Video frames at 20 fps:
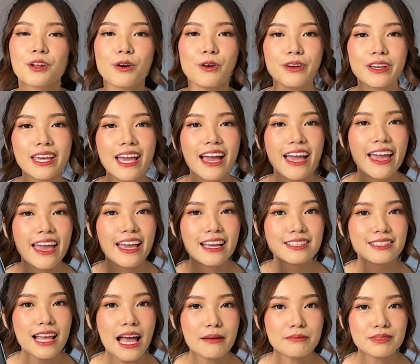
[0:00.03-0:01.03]
โนเกีย
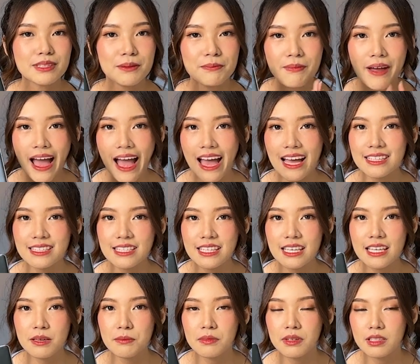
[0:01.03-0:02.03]
X 3 5G
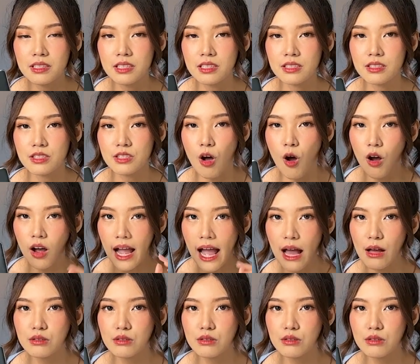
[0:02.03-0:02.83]
มือถือจอ